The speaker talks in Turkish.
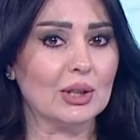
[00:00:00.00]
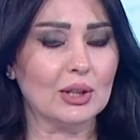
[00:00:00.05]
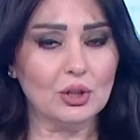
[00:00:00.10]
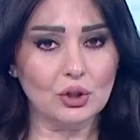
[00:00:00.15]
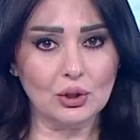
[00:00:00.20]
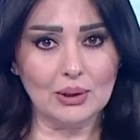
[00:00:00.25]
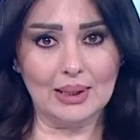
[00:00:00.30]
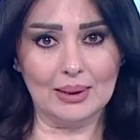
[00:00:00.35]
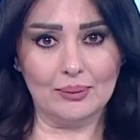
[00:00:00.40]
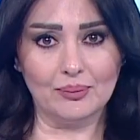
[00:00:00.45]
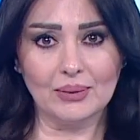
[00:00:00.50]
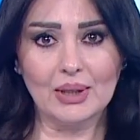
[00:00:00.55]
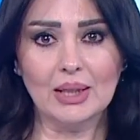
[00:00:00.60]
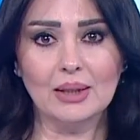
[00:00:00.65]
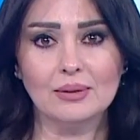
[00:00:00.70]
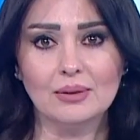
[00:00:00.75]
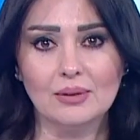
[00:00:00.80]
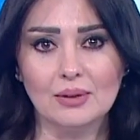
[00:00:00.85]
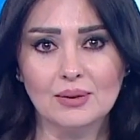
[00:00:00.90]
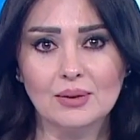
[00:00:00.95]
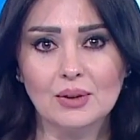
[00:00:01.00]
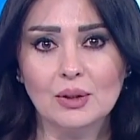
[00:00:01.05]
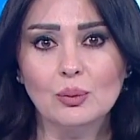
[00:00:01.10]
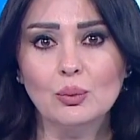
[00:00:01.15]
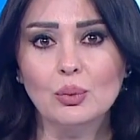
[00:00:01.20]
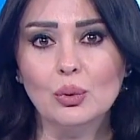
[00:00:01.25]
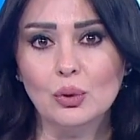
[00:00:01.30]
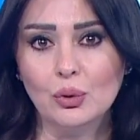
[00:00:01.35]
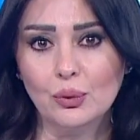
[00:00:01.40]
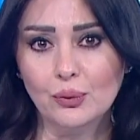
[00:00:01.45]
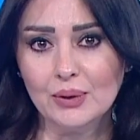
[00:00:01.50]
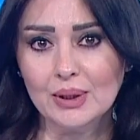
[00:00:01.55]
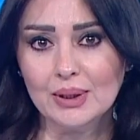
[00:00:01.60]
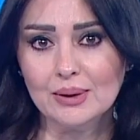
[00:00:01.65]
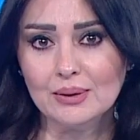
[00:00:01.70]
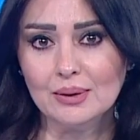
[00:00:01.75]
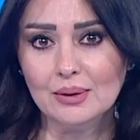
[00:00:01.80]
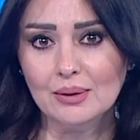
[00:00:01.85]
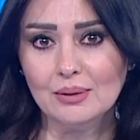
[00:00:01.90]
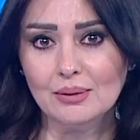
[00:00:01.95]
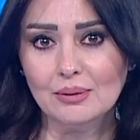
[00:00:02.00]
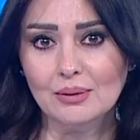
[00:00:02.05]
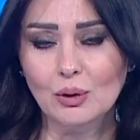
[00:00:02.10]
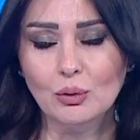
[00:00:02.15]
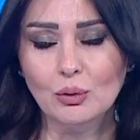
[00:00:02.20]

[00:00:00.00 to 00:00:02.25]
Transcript: İşte Twitter Blue fiyatı ve